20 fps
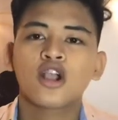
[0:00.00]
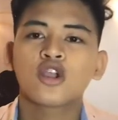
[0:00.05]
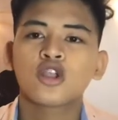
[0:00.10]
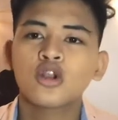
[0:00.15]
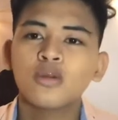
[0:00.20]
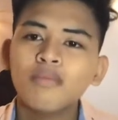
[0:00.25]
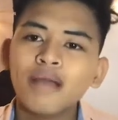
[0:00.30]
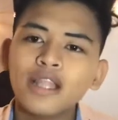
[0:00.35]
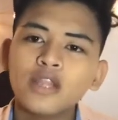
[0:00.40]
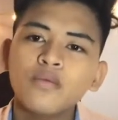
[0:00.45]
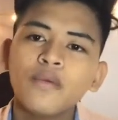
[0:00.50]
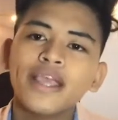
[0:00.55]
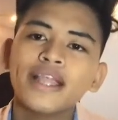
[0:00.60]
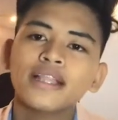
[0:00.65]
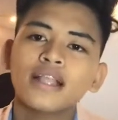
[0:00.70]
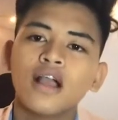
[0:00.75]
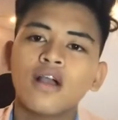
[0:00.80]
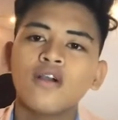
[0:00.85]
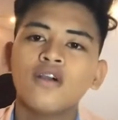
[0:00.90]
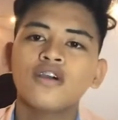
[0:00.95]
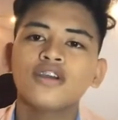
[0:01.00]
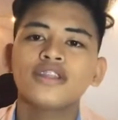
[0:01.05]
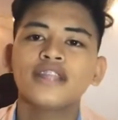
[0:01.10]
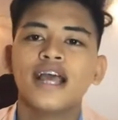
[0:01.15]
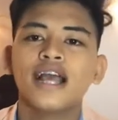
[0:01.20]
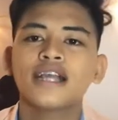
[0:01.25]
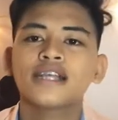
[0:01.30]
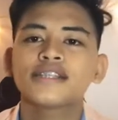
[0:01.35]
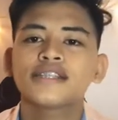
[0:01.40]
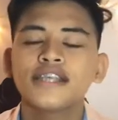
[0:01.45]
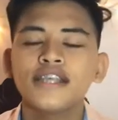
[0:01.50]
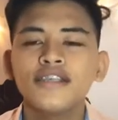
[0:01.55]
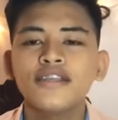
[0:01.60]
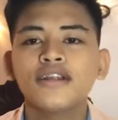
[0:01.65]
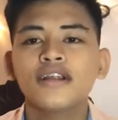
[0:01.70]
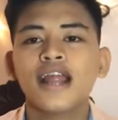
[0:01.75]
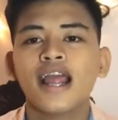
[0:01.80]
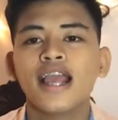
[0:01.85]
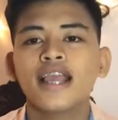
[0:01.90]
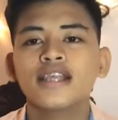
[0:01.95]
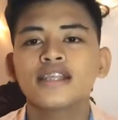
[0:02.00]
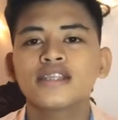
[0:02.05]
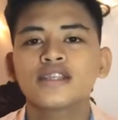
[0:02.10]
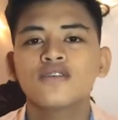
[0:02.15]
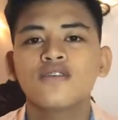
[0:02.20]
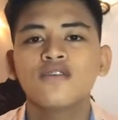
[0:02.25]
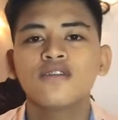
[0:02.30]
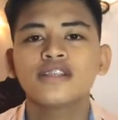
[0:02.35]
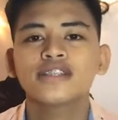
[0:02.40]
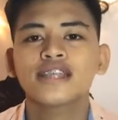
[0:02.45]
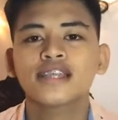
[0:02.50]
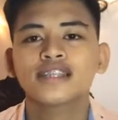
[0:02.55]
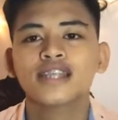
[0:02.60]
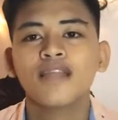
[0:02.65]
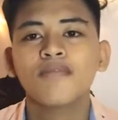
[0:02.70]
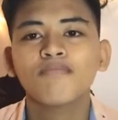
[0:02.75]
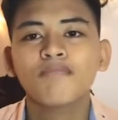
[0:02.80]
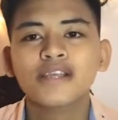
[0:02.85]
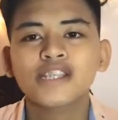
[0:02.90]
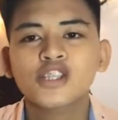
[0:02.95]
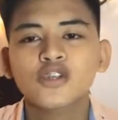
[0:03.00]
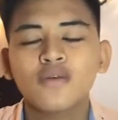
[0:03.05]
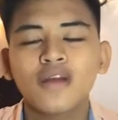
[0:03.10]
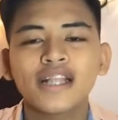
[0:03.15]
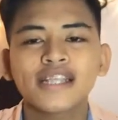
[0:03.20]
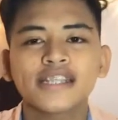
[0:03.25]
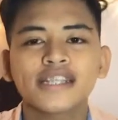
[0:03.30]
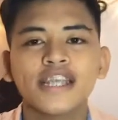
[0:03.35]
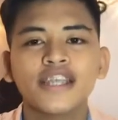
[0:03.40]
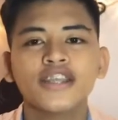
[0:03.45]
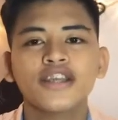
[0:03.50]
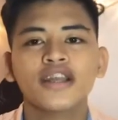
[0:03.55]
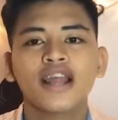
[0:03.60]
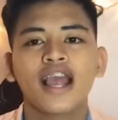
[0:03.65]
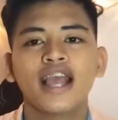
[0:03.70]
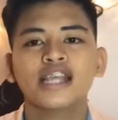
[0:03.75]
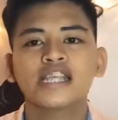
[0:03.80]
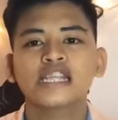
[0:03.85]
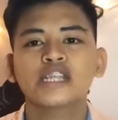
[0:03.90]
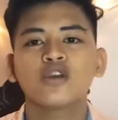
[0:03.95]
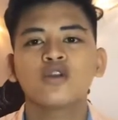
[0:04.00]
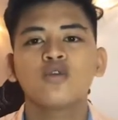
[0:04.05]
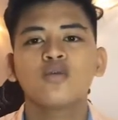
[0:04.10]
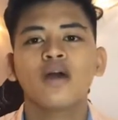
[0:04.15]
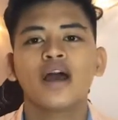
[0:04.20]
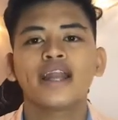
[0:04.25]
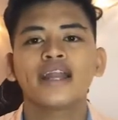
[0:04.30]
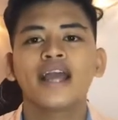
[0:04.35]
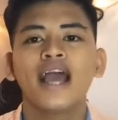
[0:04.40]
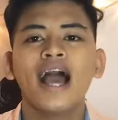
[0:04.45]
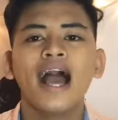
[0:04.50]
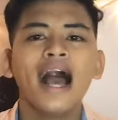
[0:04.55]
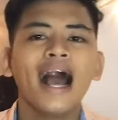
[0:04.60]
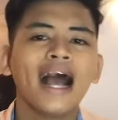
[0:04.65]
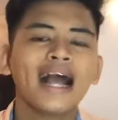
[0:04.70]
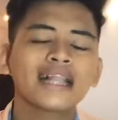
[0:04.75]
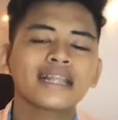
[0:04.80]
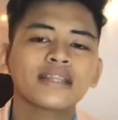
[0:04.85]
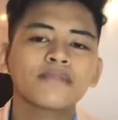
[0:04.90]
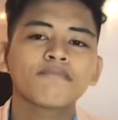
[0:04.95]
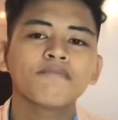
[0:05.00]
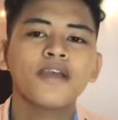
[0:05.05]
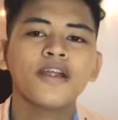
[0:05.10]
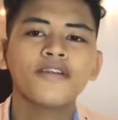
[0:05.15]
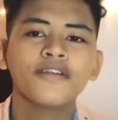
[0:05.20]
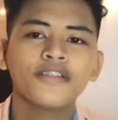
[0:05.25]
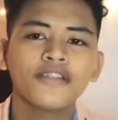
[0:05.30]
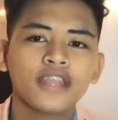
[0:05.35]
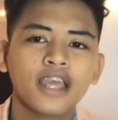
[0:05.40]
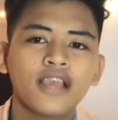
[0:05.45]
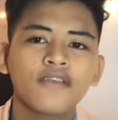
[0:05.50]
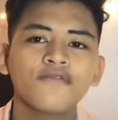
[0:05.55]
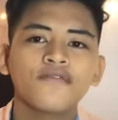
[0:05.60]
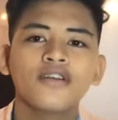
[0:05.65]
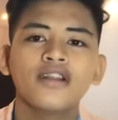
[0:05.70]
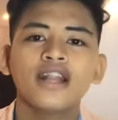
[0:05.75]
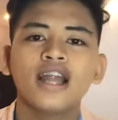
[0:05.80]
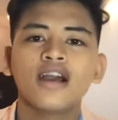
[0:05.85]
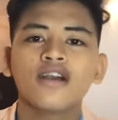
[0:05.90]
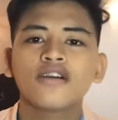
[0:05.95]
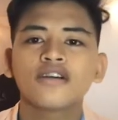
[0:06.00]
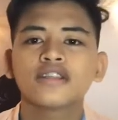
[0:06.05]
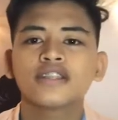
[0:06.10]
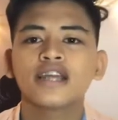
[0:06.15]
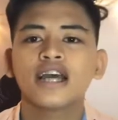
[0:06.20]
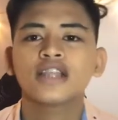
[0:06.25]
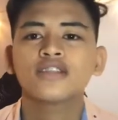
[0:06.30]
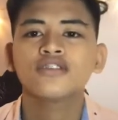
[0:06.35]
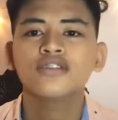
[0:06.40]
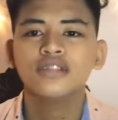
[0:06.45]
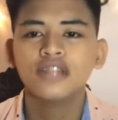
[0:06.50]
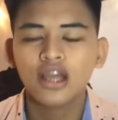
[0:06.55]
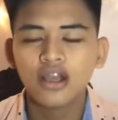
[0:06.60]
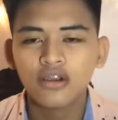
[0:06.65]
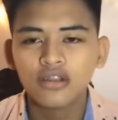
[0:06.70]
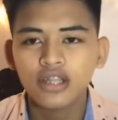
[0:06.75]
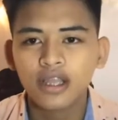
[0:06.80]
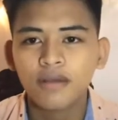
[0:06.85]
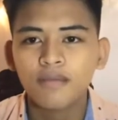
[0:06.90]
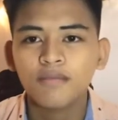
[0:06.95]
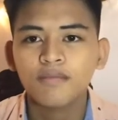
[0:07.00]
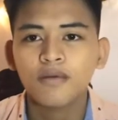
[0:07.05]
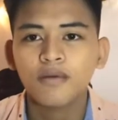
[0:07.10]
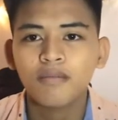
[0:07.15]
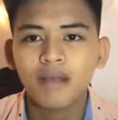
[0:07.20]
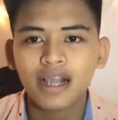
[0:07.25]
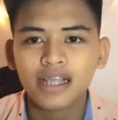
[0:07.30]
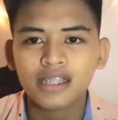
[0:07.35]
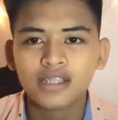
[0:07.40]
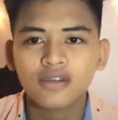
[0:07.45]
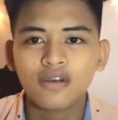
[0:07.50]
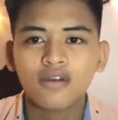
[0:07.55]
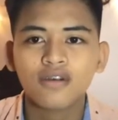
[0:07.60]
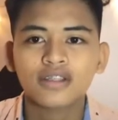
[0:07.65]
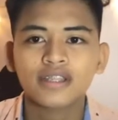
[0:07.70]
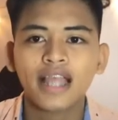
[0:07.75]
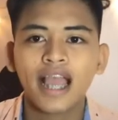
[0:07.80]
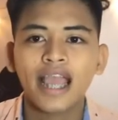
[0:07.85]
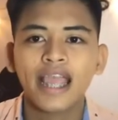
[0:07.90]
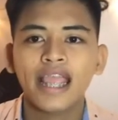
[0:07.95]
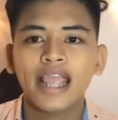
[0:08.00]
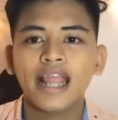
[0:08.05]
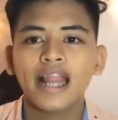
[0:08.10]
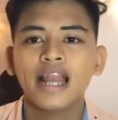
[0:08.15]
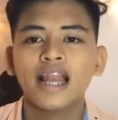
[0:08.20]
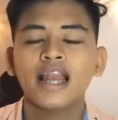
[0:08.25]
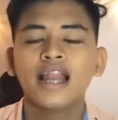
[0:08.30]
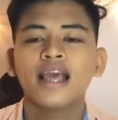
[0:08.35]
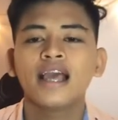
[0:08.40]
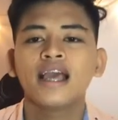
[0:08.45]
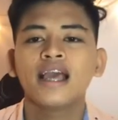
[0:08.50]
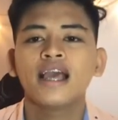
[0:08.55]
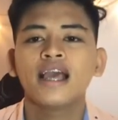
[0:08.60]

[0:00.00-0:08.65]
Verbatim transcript: Graduate ako ng senior high school sa San Pascual Senior High School 1 at very thankful ako na dun ako nagpumasok dahil